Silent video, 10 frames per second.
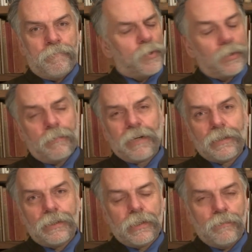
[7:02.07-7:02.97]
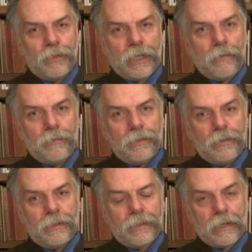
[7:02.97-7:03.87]
To się praktycznie musiało
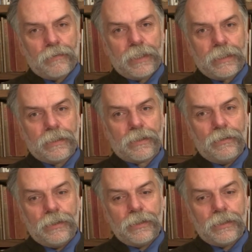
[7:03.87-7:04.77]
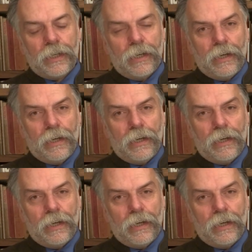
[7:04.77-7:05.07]
tak właśnie skończyć.